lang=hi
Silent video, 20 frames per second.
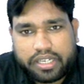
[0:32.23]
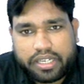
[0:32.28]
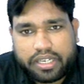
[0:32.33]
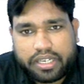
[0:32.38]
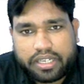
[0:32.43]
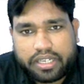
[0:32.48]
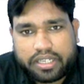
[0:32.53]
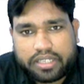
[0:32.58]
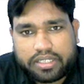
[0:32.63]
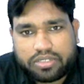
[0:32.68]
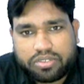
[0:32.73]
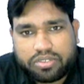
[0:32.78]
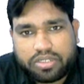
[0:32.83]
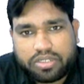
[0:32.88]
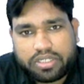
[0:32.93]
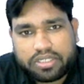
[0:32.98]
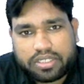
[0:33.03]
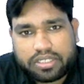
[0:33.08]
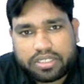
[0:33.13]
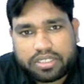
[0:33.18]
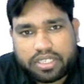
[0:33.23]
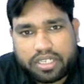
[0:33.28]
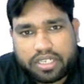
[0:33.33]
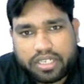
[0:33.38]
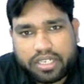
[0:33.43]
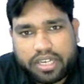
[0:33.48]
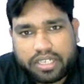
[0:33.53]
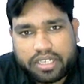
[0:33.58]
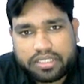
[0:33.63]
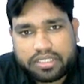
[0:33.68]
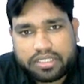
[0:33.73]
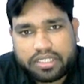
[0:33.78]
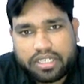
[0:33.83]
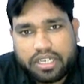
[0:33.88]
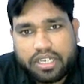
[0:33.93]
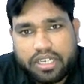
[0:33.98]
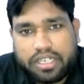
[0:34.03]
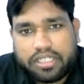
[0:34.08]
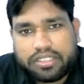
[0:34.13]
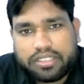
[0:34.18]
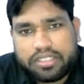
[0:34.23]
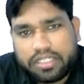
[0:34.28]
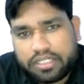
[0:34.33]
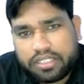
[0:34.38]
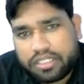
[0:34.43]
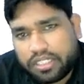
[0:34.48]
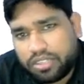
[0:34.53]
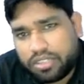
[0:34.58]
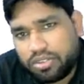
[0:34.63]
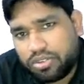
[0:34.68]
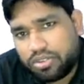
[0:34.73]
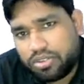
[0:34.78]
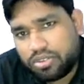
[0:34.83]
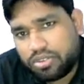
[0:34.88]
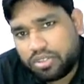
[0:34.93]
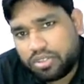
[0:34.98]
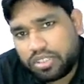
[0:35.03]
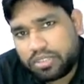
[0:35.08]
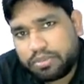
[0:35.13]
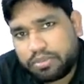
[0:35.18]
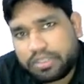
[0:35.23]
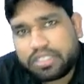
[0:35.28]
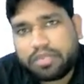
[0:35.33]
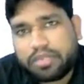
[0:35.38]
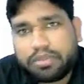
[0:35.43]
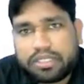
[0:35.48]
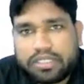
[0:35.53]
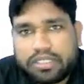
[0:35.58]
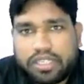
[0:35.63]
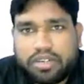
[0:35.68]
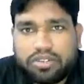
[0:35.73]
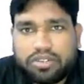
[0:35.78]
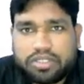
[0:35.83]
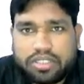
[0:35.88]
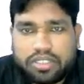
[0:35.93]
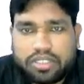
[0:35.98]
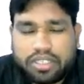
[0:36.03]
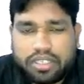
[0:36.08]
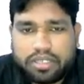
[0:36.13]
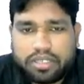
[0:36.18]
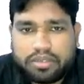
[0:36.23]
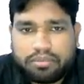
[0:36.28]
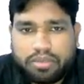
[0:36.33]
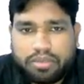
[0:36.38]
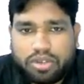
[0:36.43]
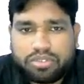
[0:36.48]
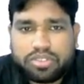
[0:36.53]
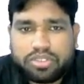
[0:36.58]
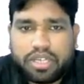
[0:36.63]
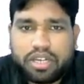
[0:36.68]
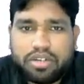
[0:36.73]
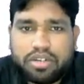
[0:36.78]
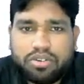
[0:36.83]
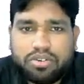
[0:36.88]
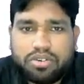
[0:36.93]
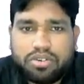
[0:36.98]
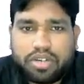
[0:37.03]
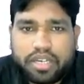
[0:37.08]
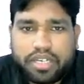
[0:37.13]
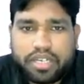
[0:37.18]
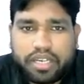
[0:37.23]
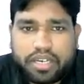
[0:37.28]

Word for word: लेकर के इसको डिस्कस करेंगे आज जितने लोगों को इसमें समस्या होती है बहुत सारे लोगों का ये